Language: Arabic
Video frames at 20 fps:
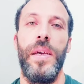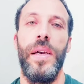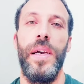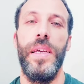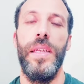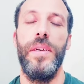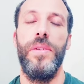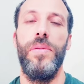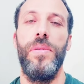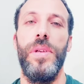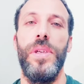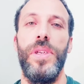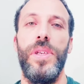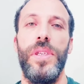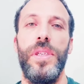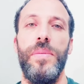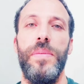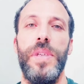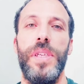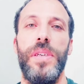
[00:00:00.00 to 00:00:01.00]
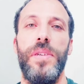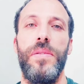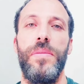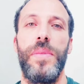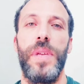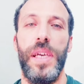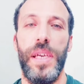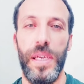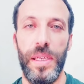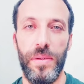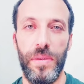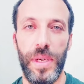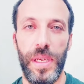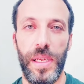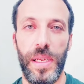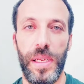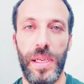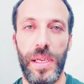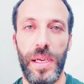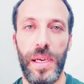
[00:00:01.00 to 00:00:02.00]
هذا كل شيء أتمنىكم الخير
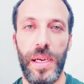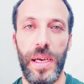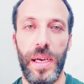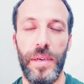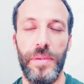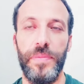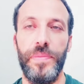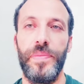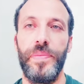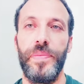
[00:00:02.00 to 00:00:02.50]
وإلى اللقاء